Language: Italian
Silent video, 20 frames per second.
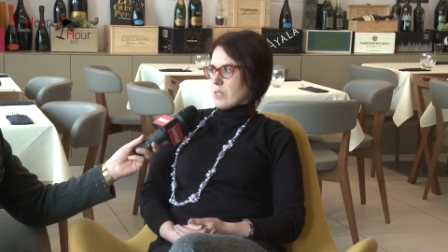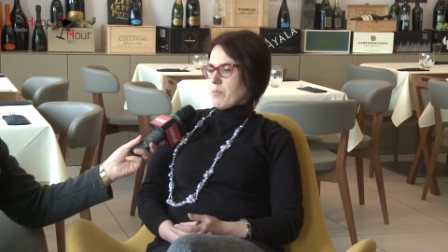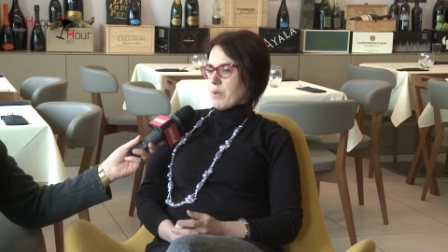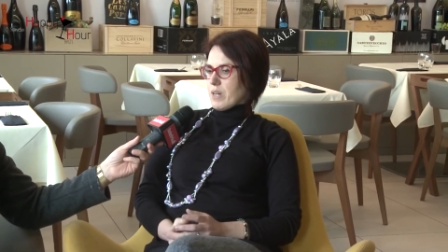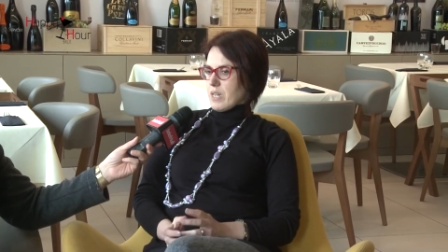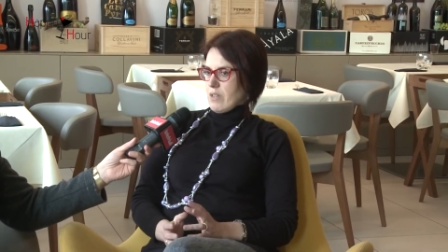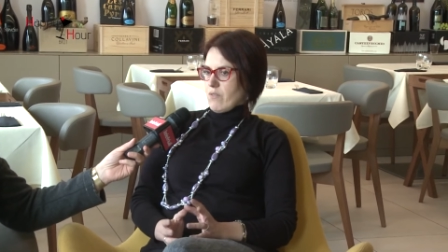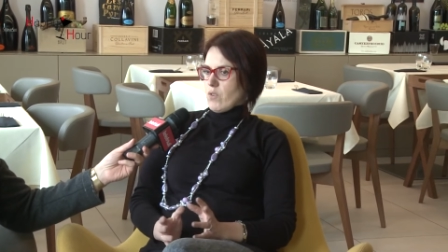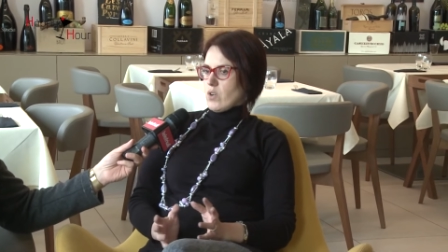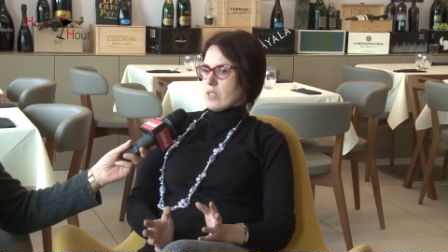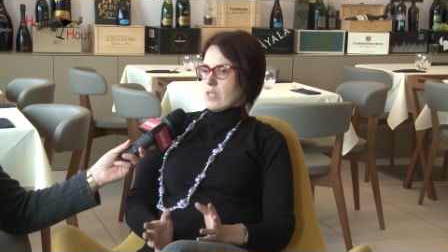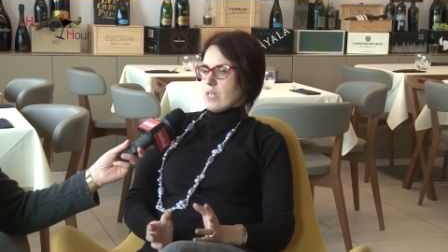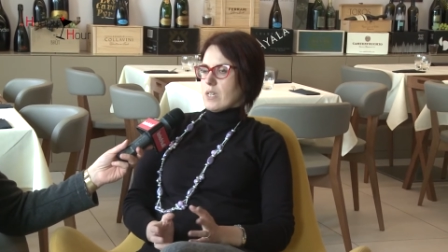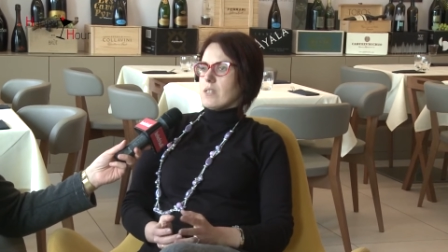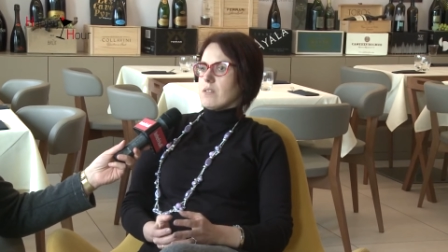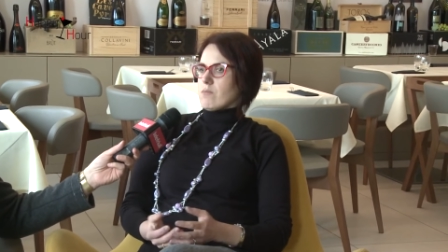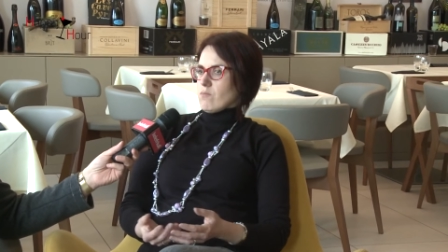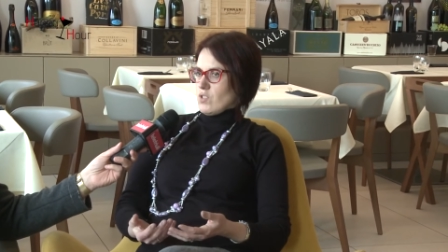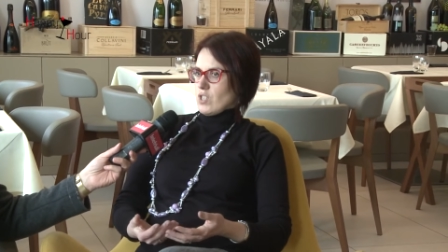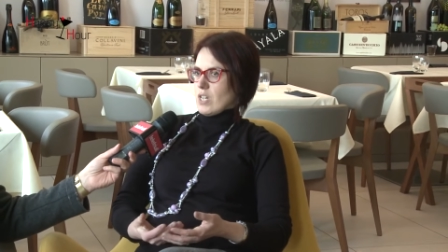perché a
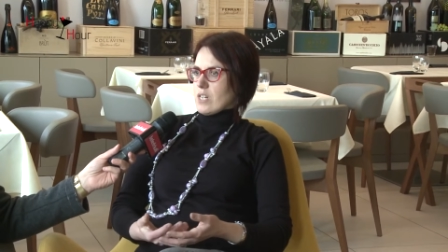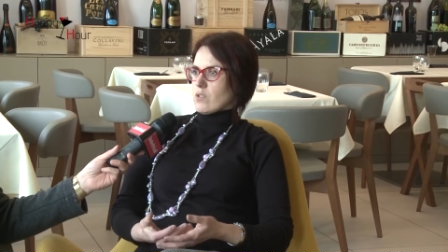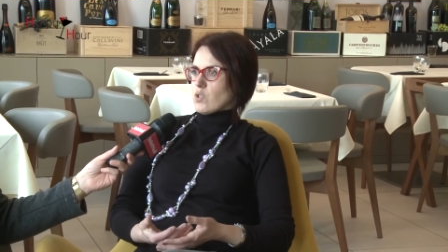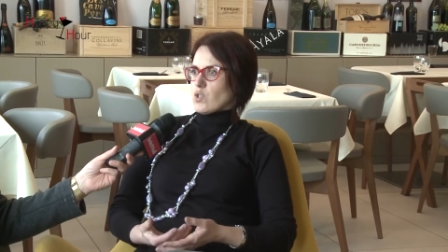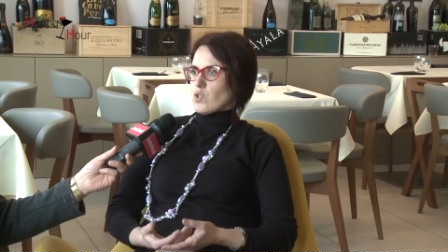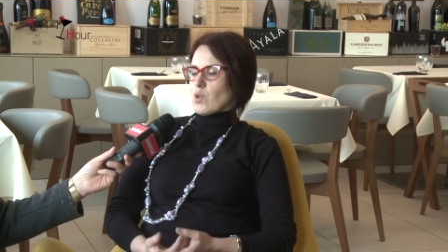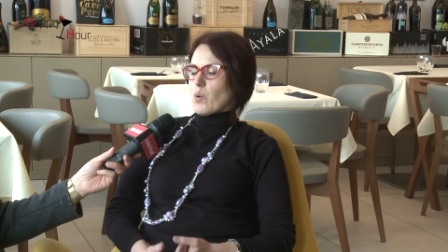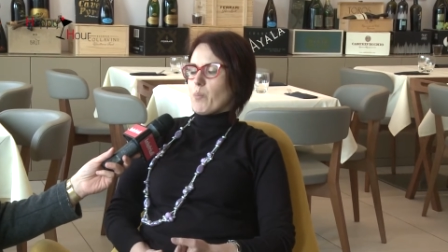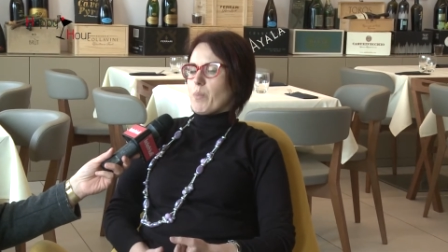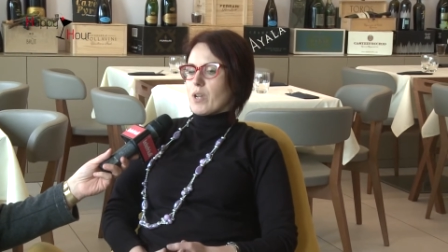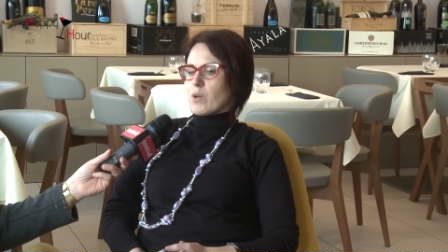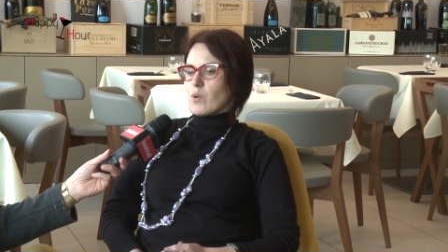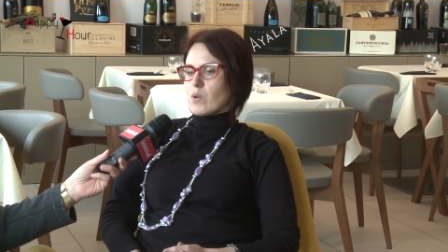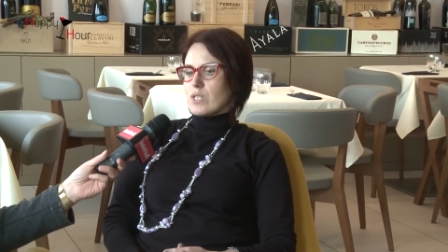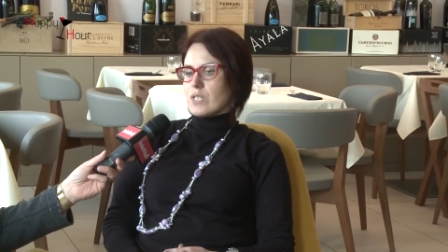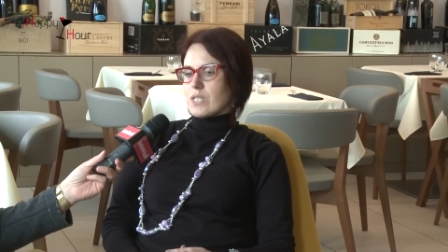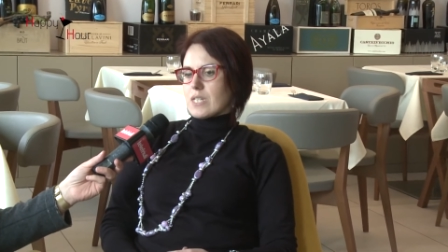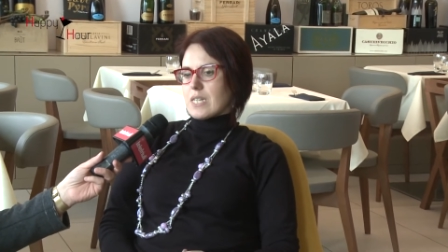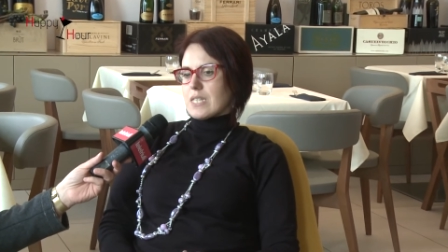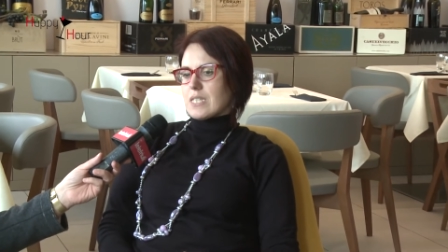volte certo sono
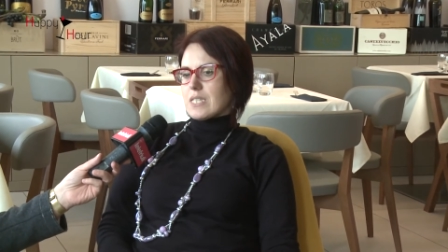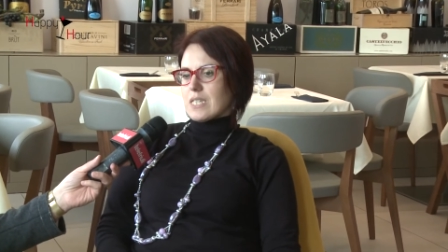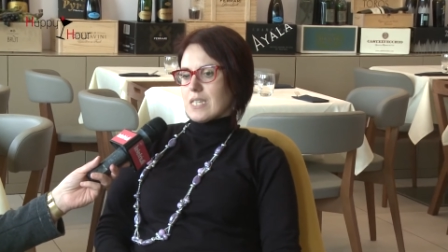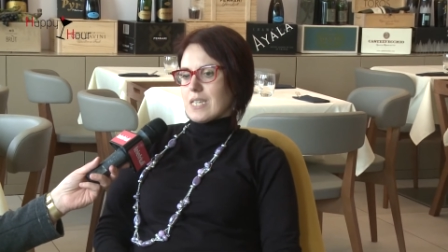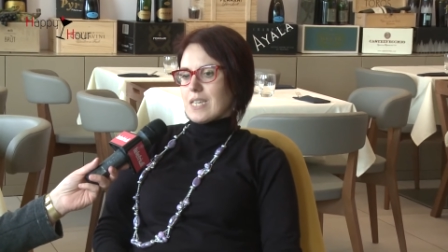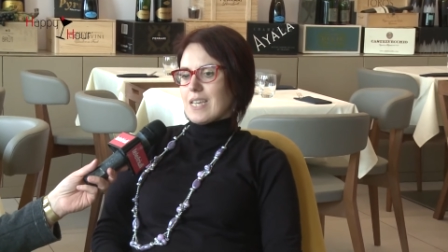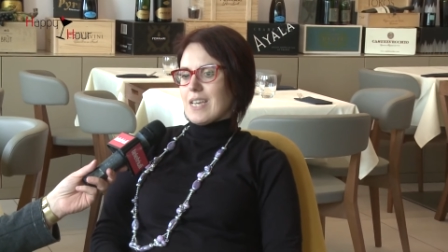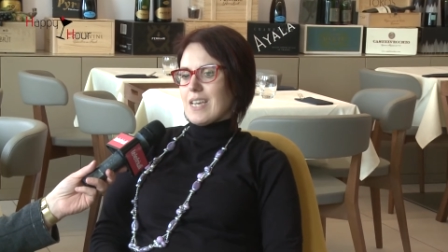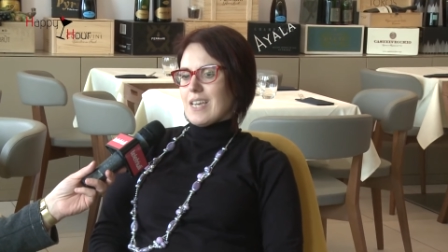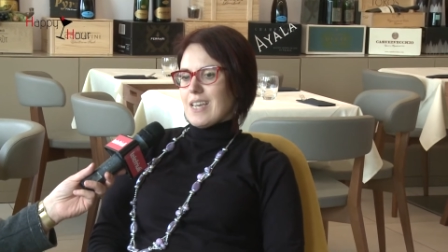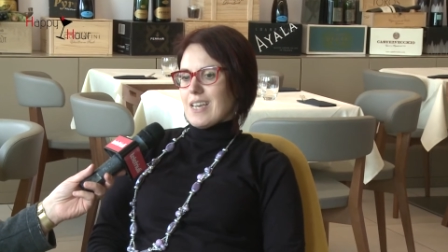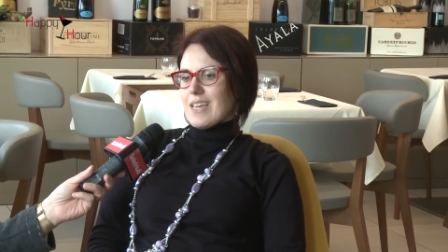percorsi che si